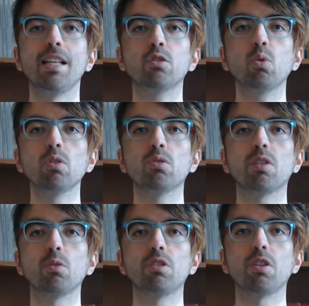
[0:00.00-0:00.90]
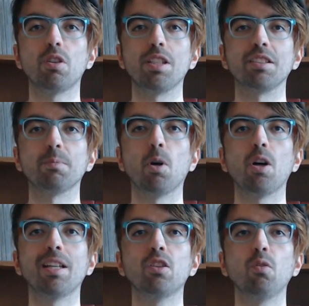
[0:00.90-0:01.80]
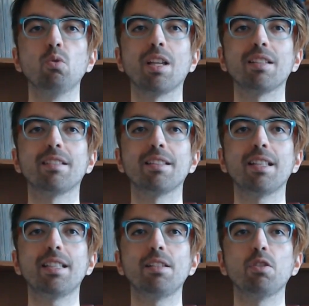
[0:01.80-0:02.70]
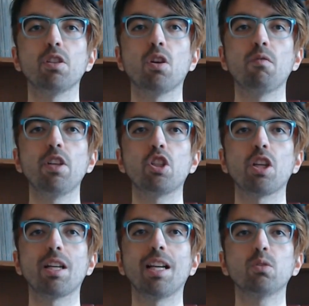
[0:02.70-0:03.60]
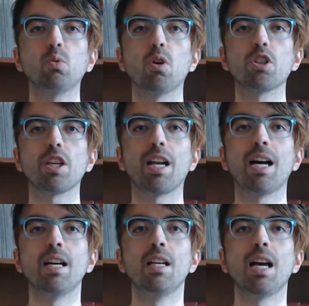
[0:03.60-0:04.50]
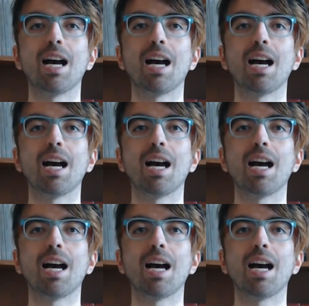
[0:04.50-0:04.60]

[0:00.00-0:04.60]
e il suo ostruzionismo è dovuto al tentativo di convincere la suocera